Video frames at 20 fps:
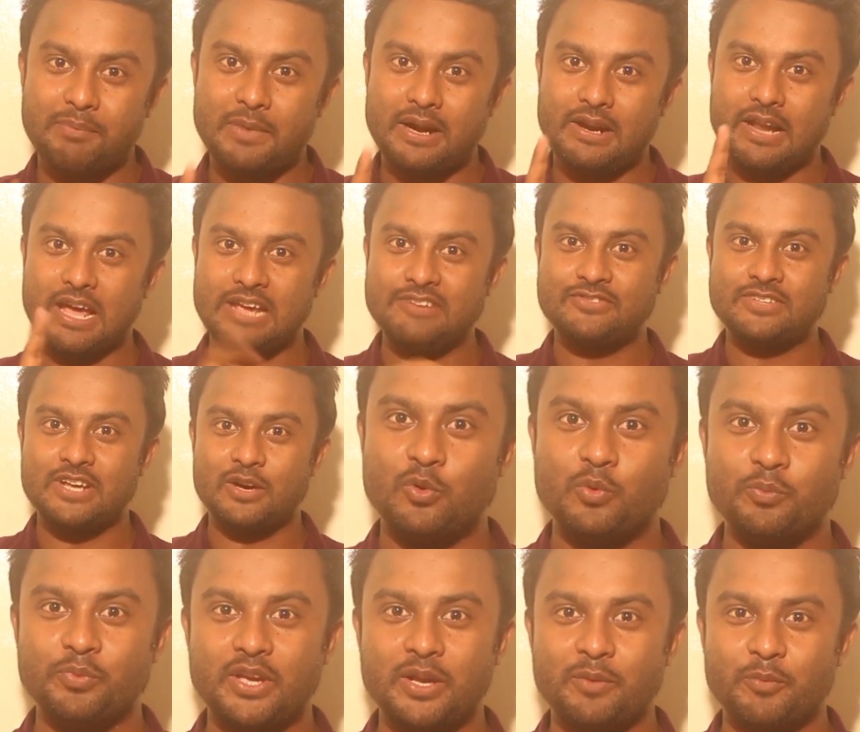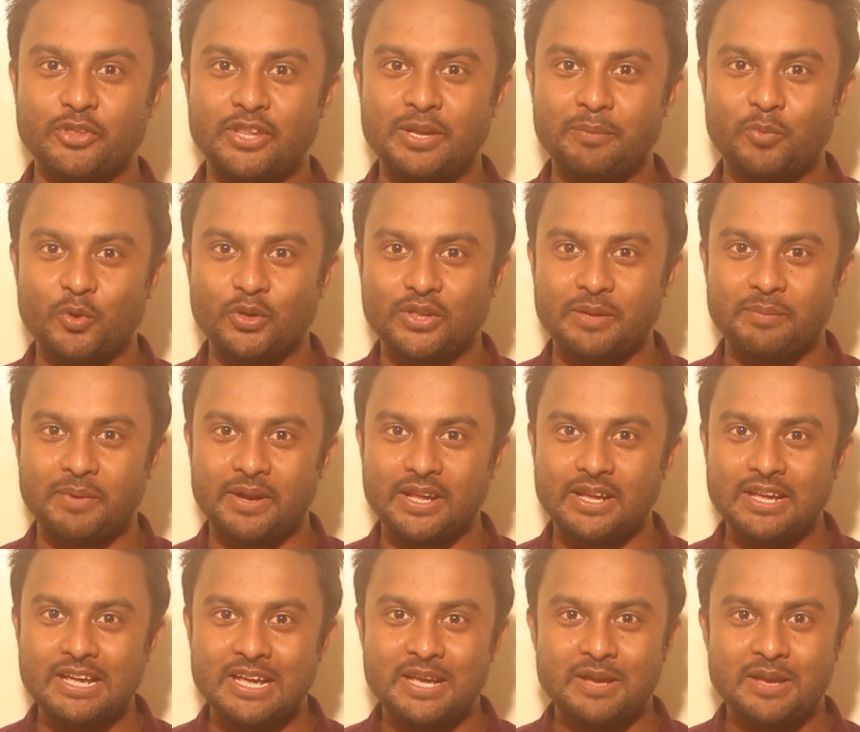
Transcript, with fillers: আপনার লাইফটা হুমকির মধ্যে পড়তে পারে